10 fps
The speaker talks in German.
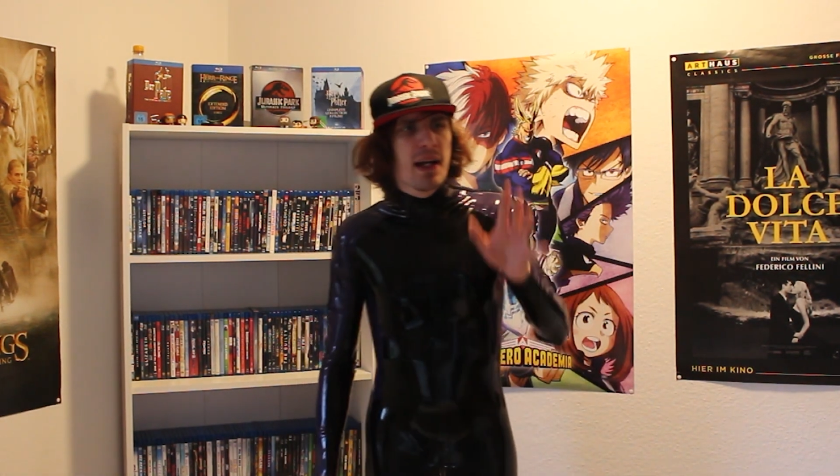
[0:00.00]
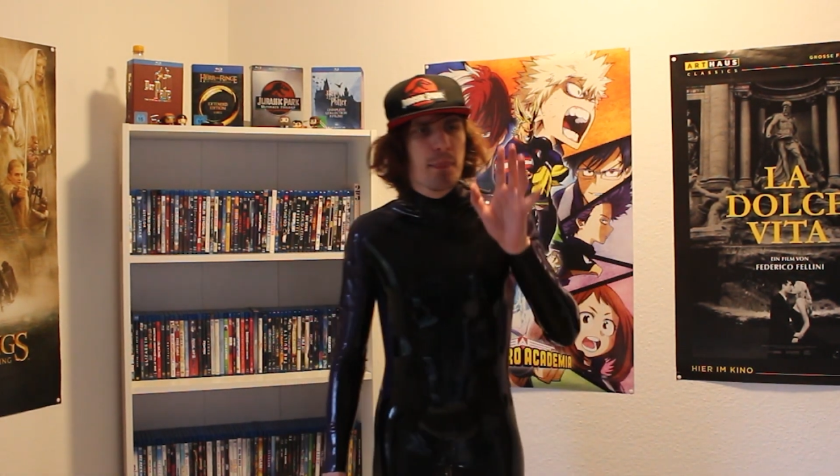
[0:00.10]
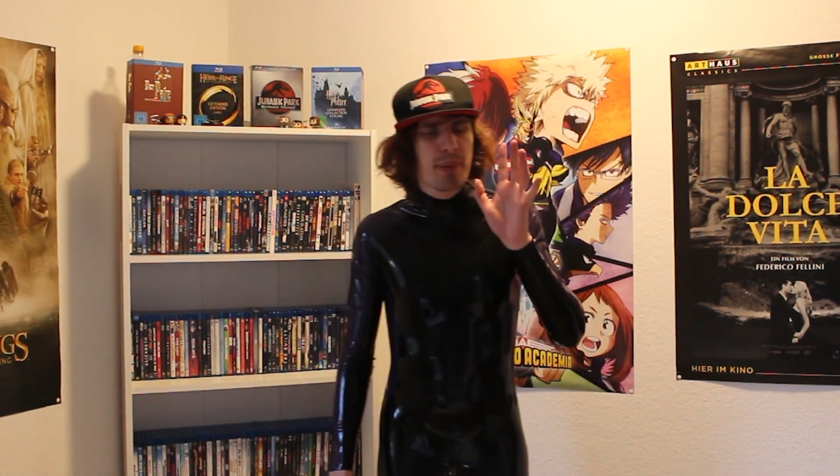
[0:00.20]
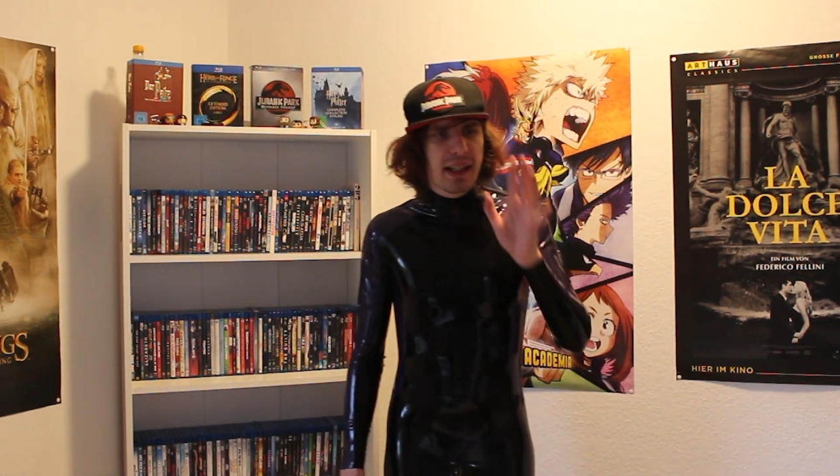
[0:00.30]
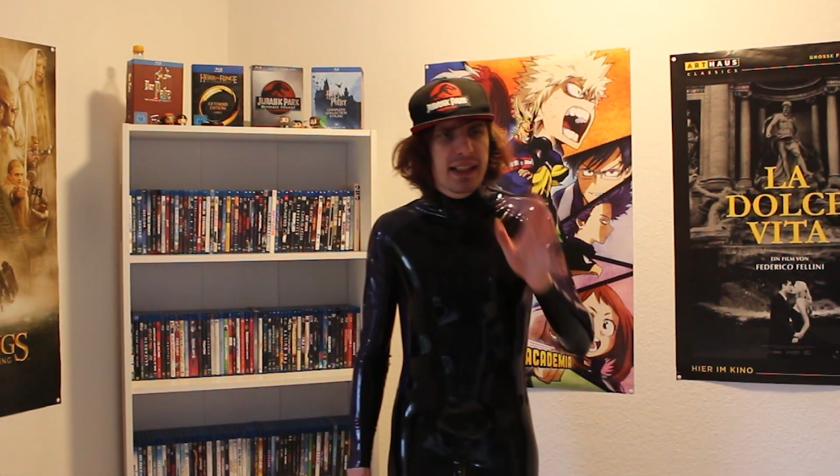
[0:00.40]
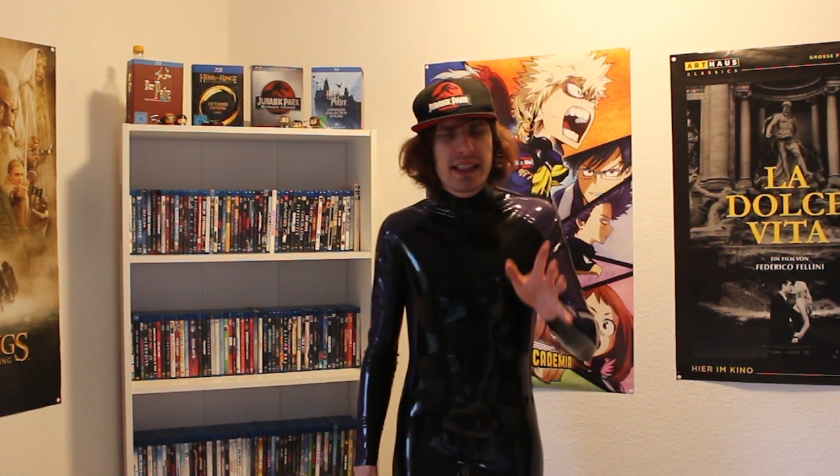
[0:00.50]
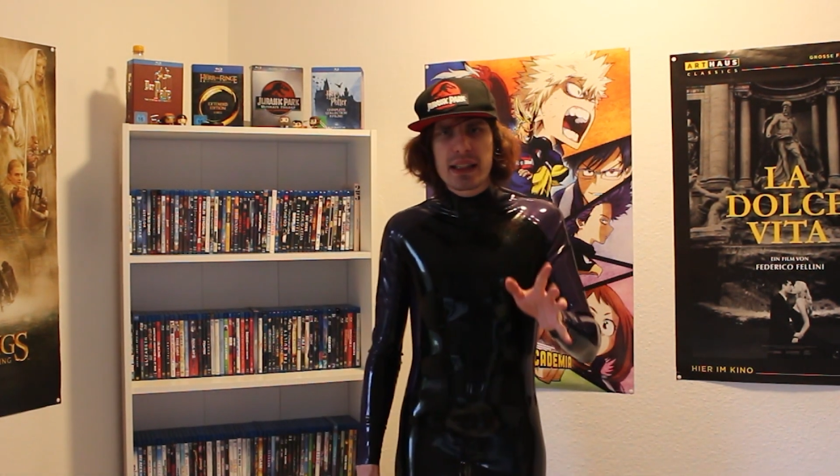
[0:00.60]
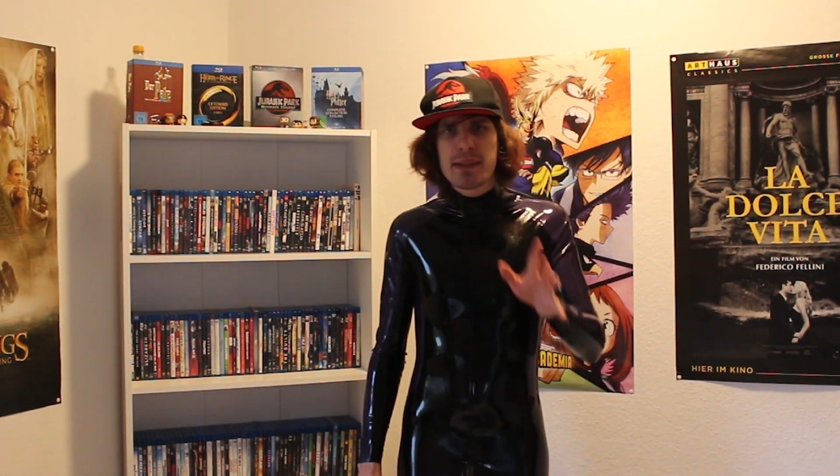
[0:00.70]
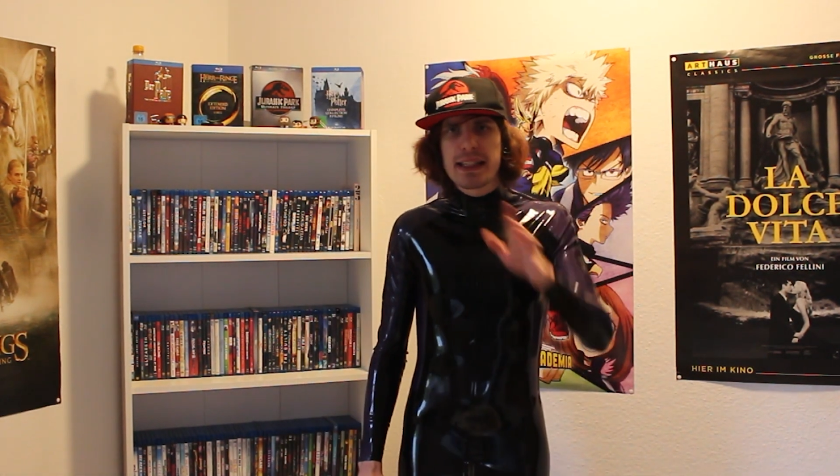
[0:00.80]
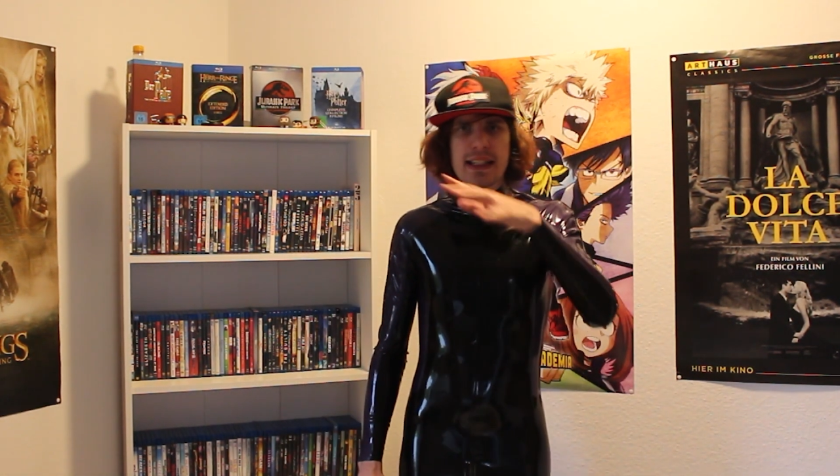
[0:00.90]
bringe
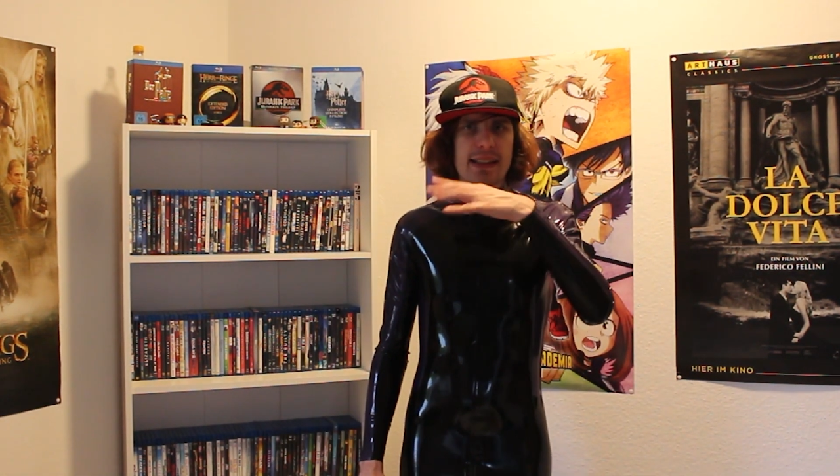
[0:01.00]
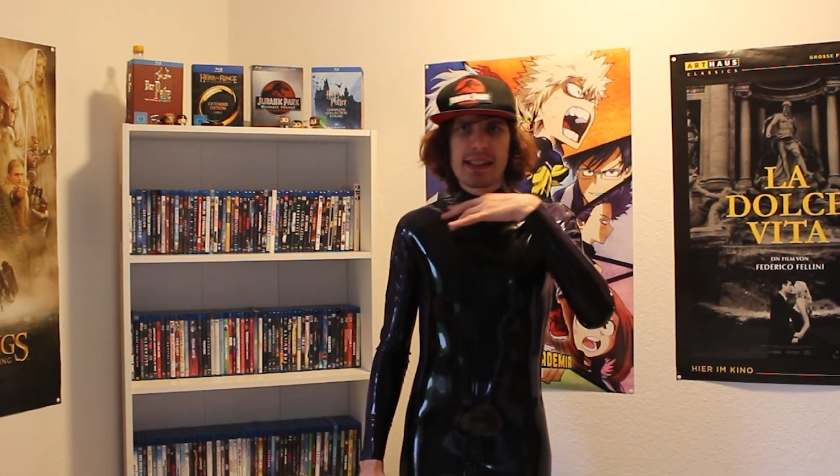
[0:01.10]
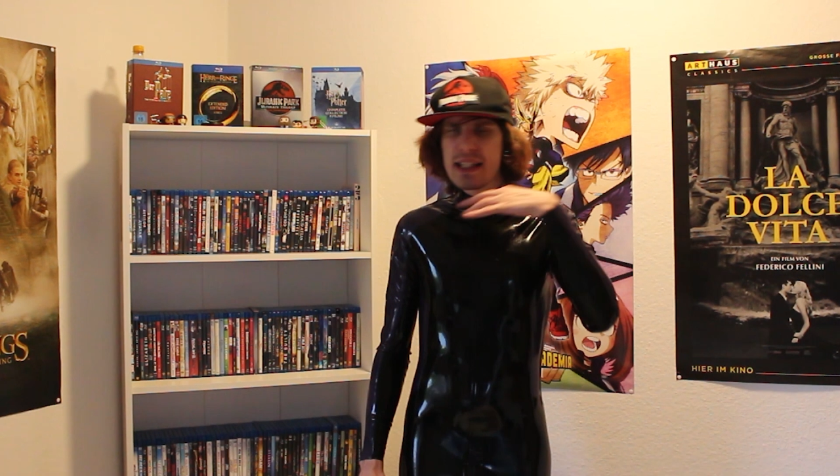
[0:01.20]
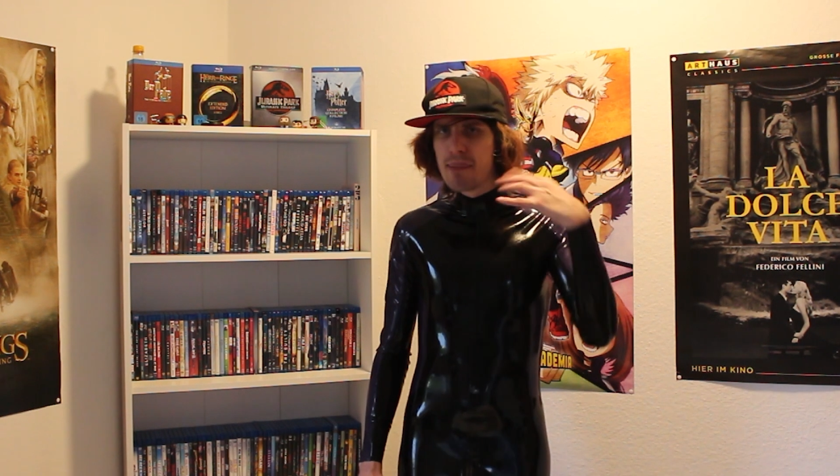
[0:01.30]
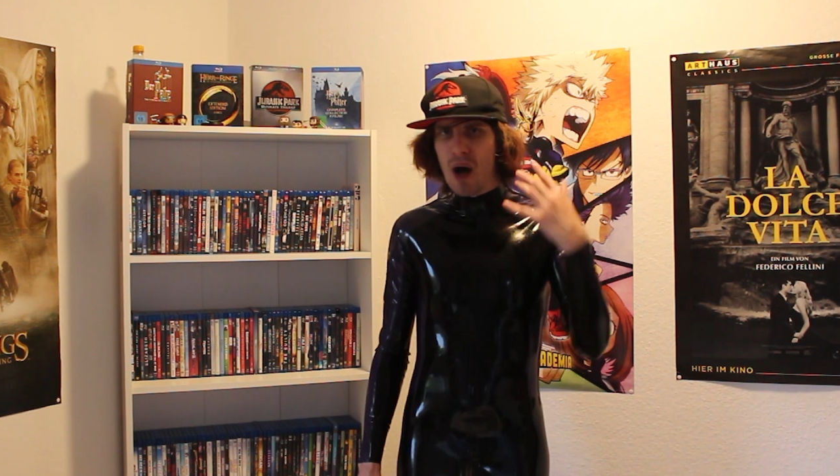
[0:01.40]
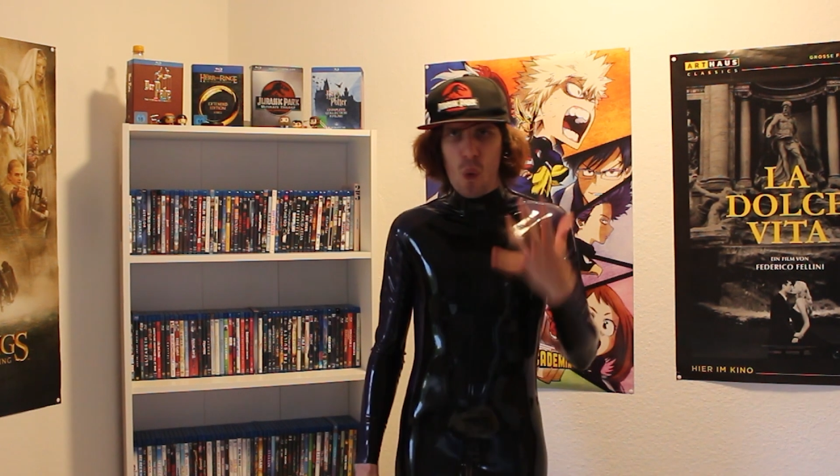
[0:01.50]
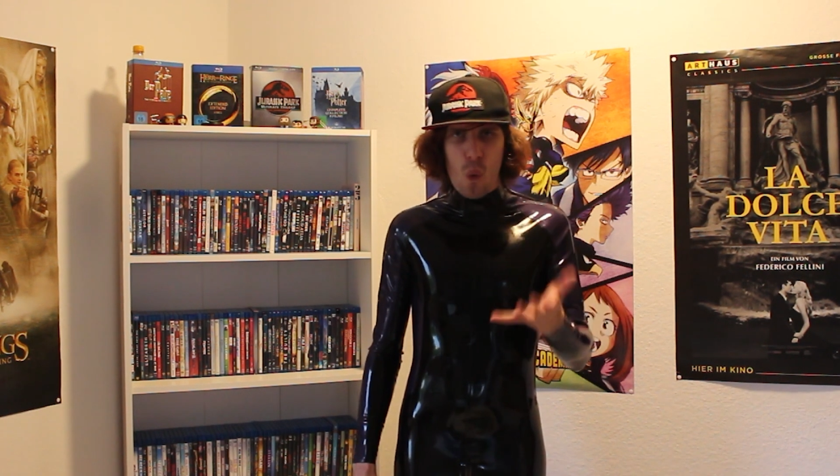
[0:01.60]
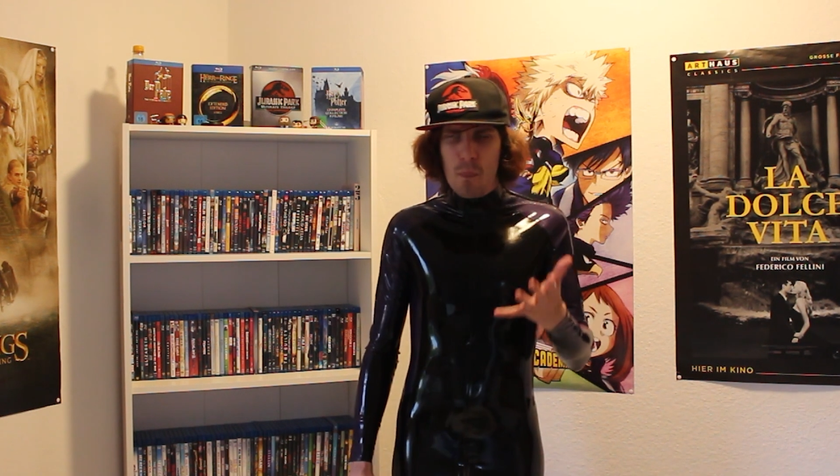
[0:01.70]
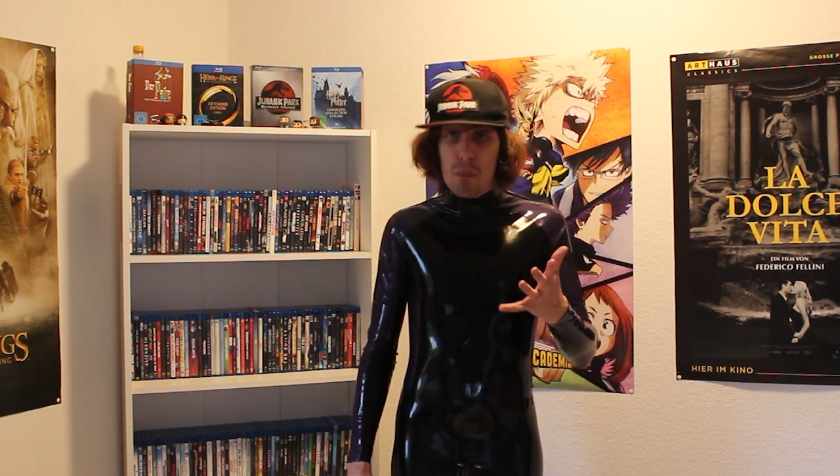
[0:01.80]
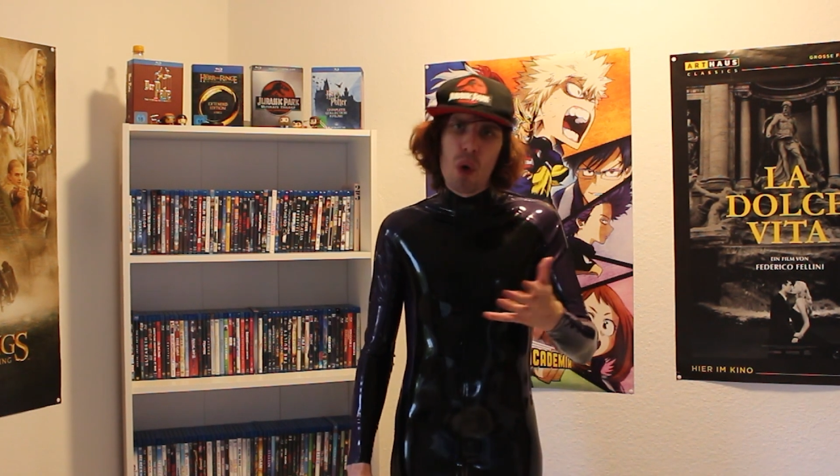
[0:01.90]
ich mich jetzt lieber
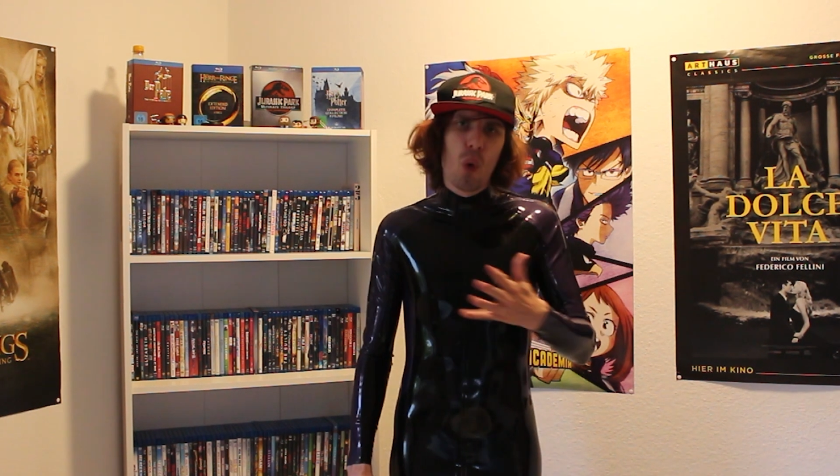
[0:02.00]
um